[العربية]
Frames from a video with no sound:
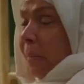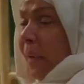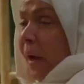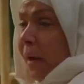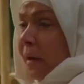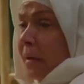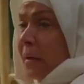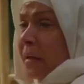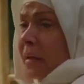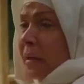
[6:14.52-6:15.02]

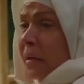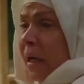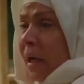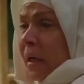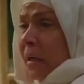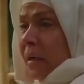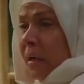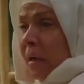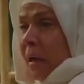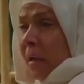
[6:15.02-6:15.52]
مع انك
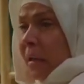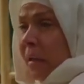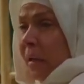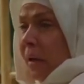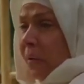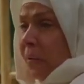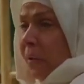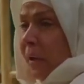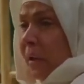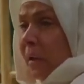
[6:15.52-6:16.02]
يعني
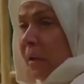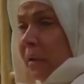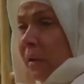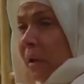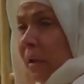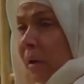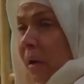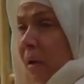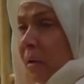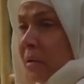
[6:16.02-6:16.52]
نادله
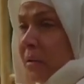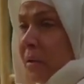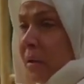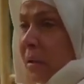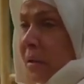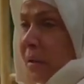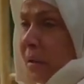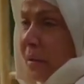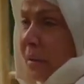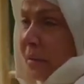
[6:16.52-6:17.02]
وقللت الاصل
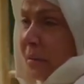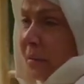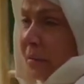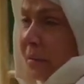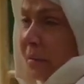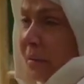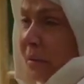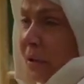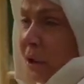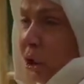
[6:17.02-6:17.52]

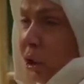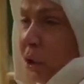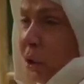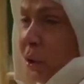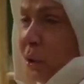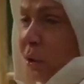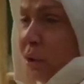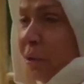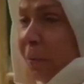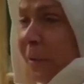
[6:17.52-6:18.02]

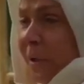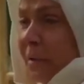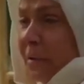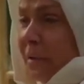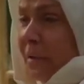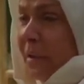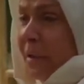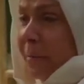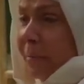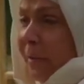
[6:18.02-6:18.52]

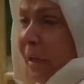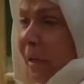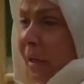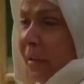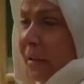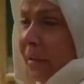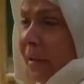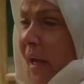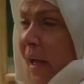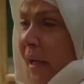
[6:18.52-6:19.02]
وبعتيني
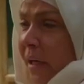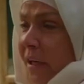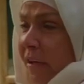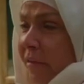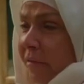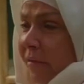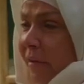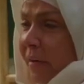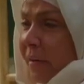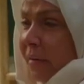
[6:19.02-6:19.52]
بثلاث
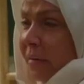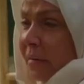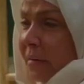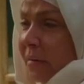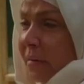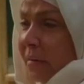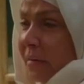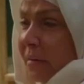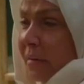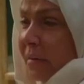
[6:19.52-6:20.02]
تعريفه
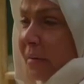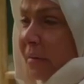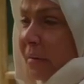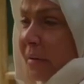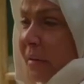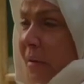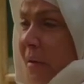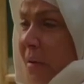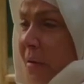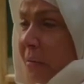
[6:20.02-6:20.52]

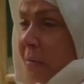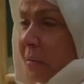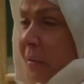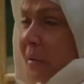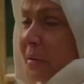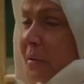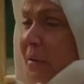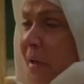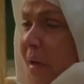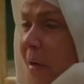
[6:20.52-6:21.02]

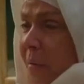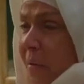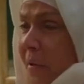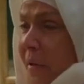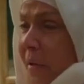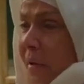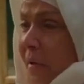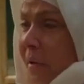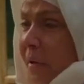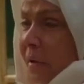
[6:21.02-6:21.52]
بس اعمل
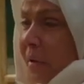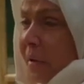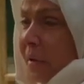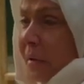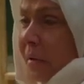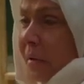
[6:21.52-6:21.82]
ايه